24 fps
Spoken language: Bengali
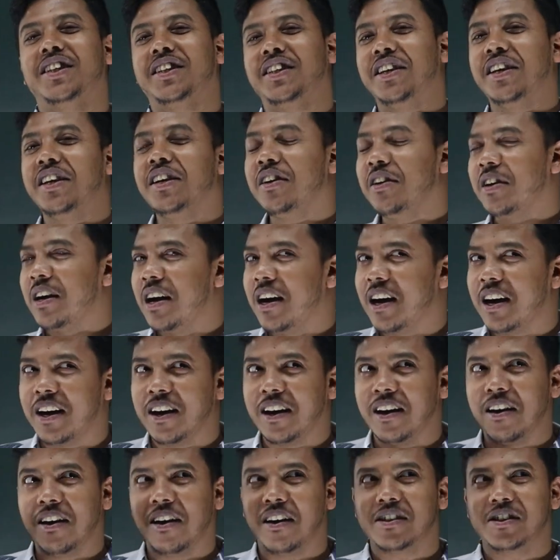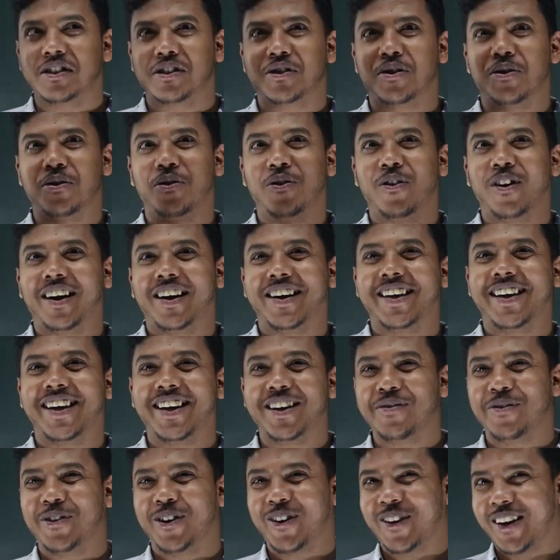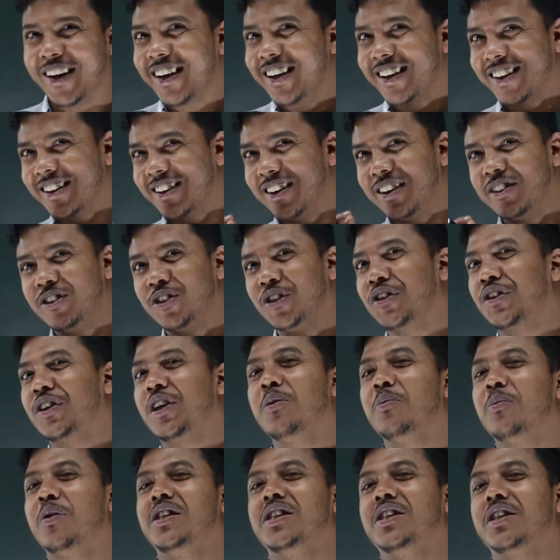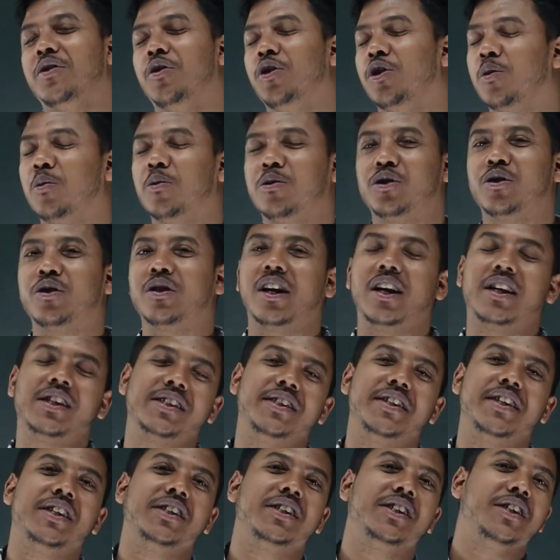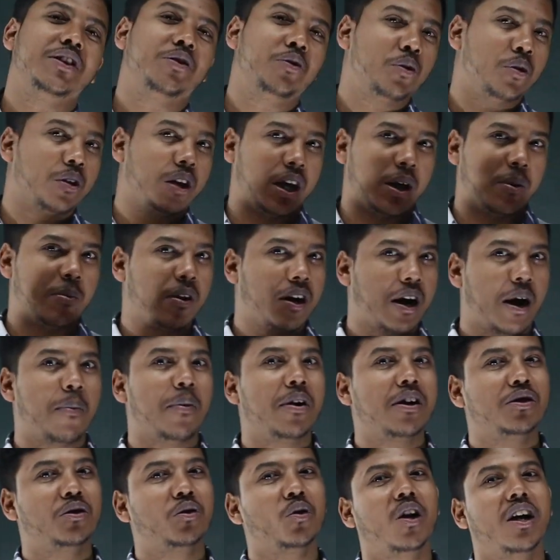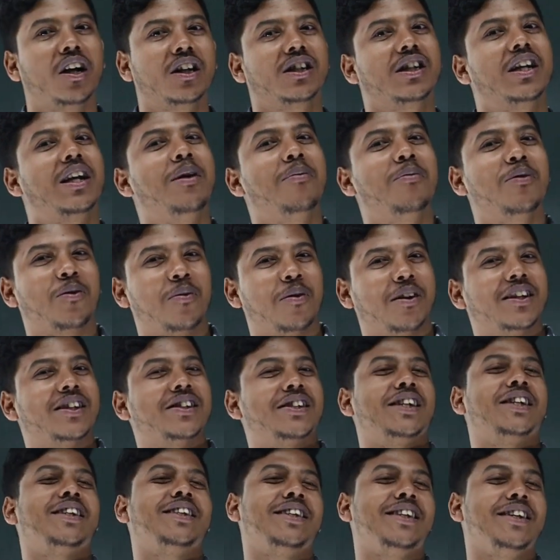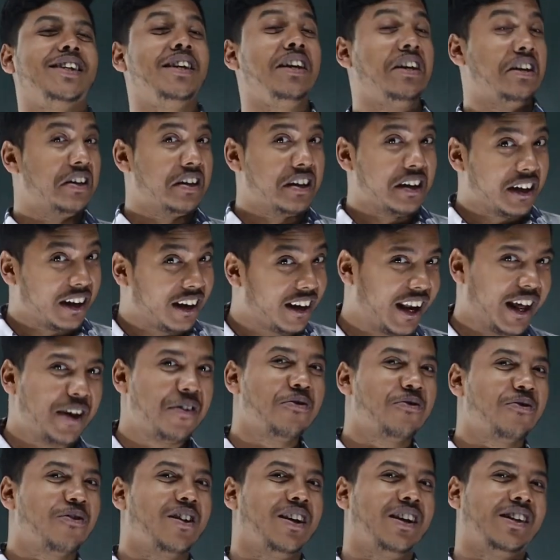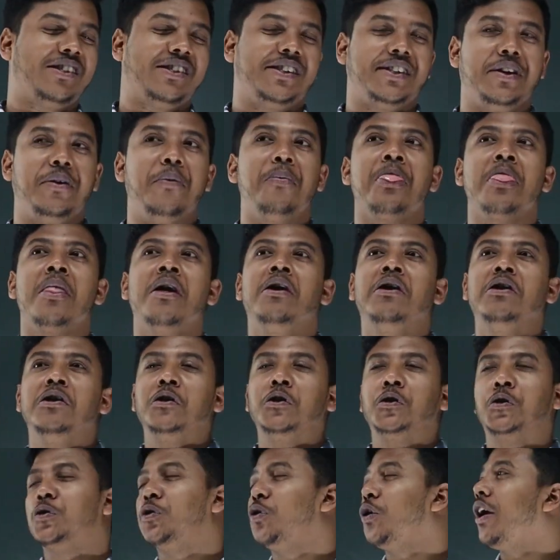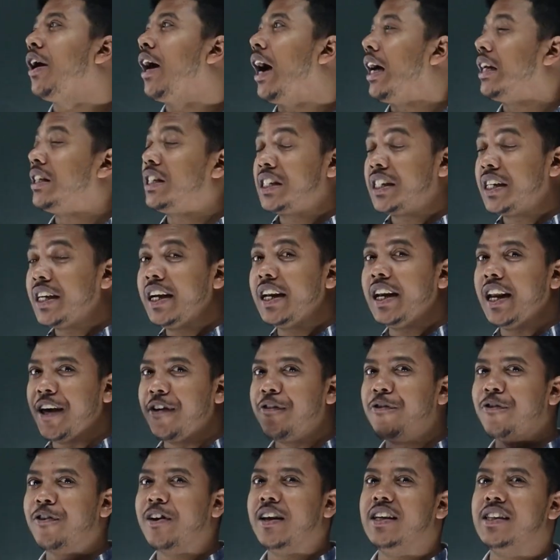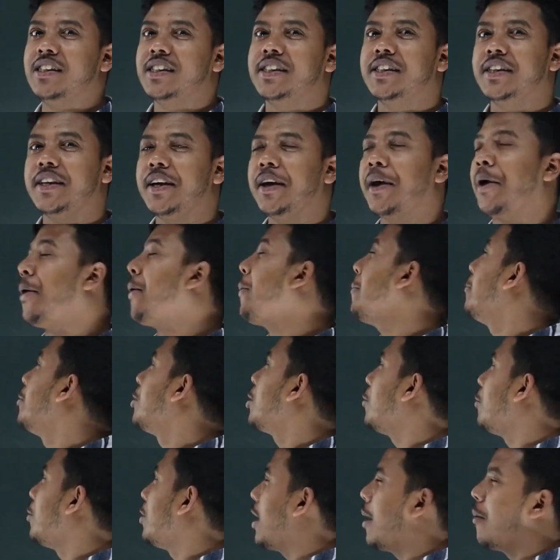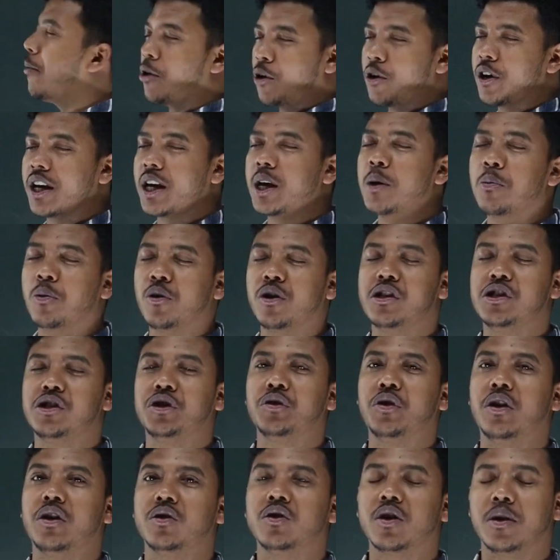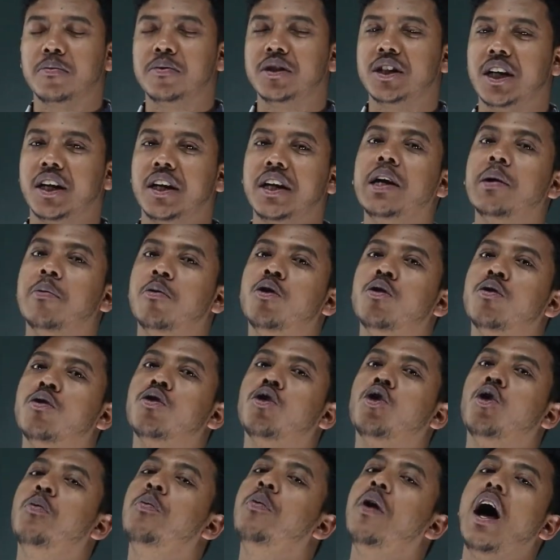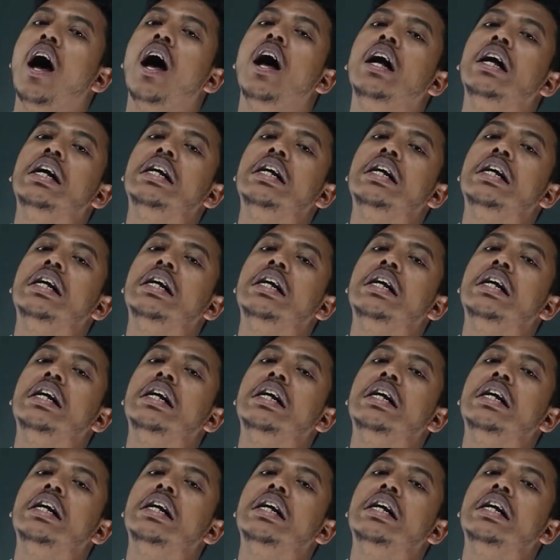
সাথে লাস্ট ওয়ান ইয়ার মনে হয় জয়ক্লিপে যে গত বছর ক্লাস নিয়েছি তো এবার আবার চলে আসলাম তোমাদের সাথে লাইভ ক্লাসে সুতরাং আজকে লাইভ ক্লাসে মোটামুটি আমার অনেকেই পরিচিত আছো আমি জানি এবং তোমরা